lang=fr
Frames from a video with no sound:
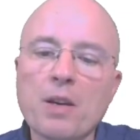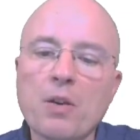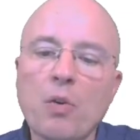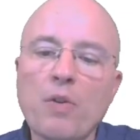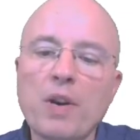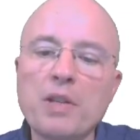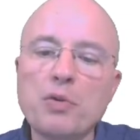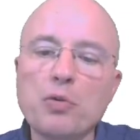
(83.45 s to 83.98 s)
On
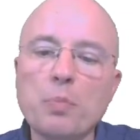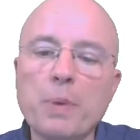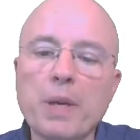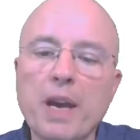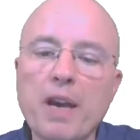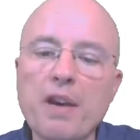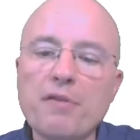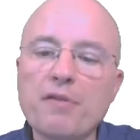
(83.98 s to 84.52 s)
va les
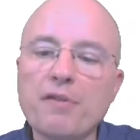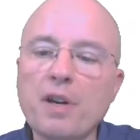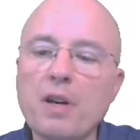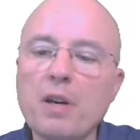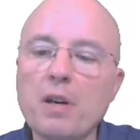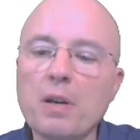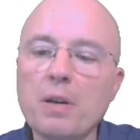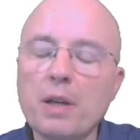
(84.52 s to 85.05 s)
nommer
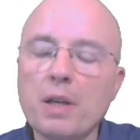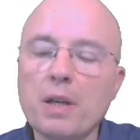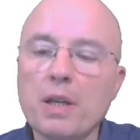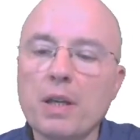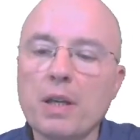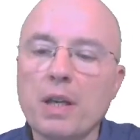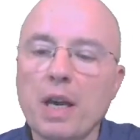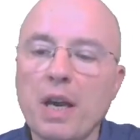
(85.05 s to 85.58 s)
F1
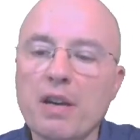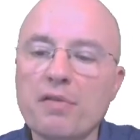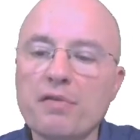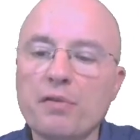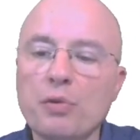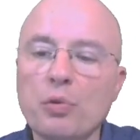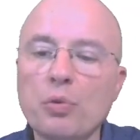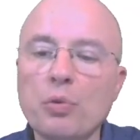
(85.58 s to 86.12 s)
et
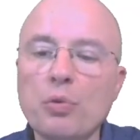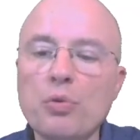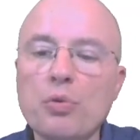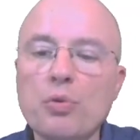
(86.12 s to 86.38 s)
F2,